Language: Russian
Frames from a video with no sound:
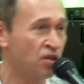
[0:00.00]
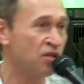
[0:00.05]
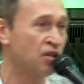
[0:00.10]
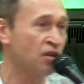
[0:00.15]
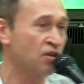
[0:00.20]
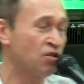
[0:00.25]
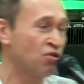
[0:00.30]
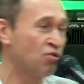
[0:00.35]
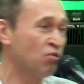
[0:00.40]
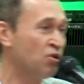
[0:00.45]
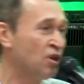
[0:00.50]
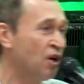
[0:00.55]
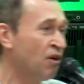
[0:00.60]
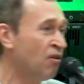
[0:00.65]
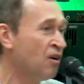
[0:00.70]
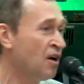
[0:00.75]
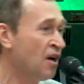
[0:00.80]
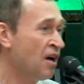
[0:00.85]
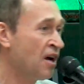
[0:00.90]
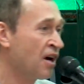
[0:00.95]

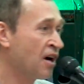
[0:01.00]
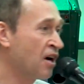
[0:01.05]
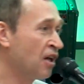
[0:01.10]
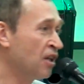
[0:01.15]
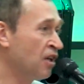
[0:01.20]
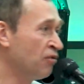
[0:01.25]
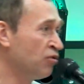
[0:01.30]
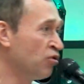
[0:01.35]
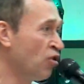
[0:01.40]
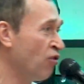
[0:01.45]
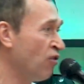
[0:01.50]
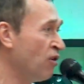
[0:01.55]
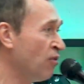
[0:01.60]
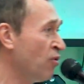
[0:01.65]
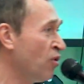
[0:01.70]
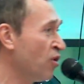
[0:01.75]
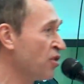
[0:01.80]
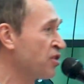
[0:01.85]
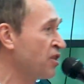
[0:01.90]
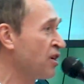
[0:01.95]
сосудов головного
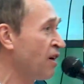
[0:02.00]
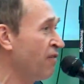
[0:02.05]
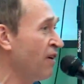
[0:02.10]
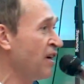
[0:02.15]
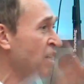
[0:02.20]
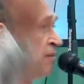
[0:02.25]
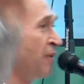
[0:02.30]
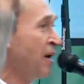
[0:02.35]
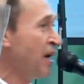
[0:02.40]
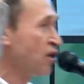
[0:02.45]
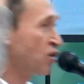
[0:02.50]
мозга во имя